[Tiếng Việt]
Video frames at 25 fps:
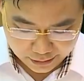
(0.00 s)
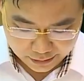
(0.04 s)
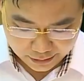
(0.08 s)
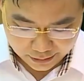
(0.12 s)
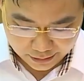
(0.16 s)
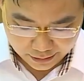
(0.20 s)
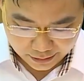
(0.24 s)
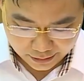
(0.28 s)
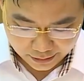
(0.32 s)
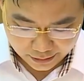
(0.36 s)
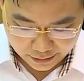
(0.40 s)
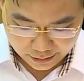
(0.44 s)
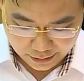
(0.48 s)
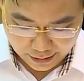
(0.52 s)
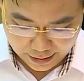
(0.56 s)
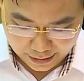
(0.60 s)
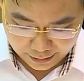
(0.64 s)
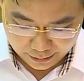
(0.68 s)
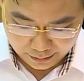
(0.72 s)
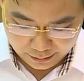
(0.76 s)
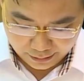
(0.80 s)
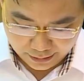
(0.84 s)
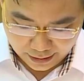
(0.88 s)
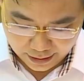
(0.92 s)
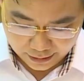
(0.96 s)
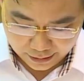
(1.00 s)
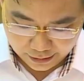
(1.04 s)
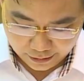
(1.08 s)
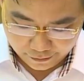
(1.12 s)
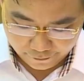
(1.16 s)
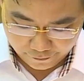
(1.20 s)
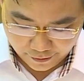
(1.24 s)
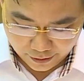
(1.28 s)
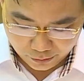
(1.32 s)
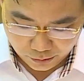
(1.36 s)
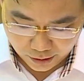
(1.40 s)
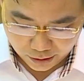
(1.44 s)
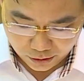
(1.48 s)
Yên và nhiều dự
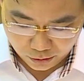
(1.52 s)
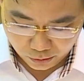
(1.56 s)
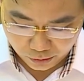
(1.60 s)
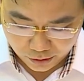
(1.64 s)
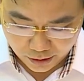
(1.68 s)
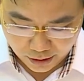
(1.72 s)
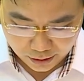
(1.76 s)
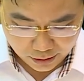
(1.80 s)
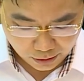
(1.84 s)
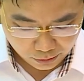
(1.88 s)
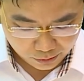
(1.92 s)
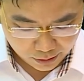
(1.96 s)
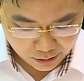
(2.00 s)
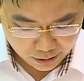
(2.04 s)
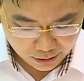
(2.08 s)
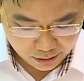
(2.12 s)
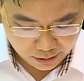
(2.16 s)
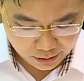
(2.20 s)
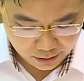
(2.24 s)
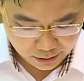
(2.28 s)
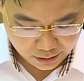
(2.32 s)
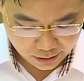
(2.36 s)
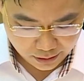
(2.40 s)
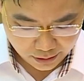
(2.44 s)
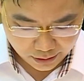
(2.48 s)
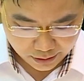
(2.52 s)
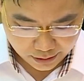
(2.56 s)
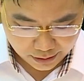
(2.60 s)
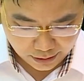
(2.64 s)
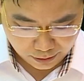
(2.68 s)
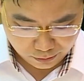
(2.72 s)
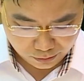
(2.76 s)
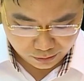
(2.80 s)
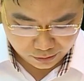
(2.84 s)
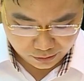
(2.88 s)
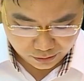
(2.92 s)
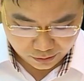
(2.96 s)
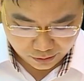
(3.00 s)
thảo nghị quyết khác. Sau khi
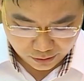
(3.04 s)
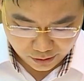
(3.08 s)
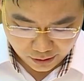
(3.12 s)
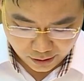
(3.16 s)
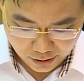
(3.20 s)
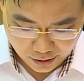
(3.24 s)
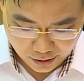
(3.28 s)
nghe báo